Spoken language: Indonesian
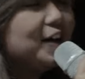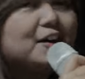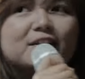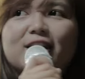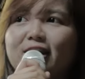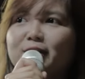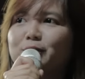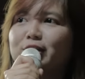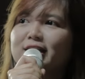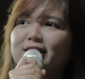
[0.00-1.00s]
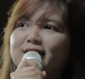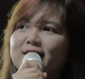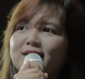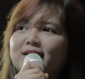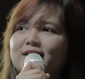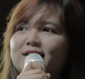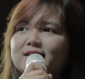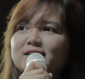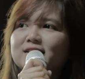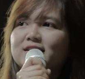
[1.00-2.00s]
Oke, mungkin uh,
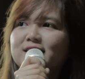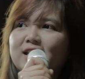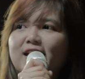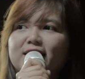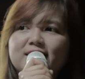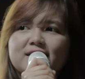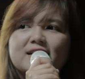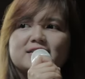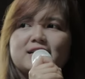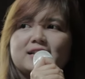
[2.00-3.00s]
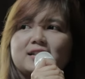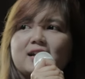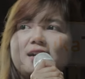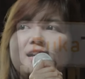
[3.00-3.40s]
sekian dari Nixia. Ya.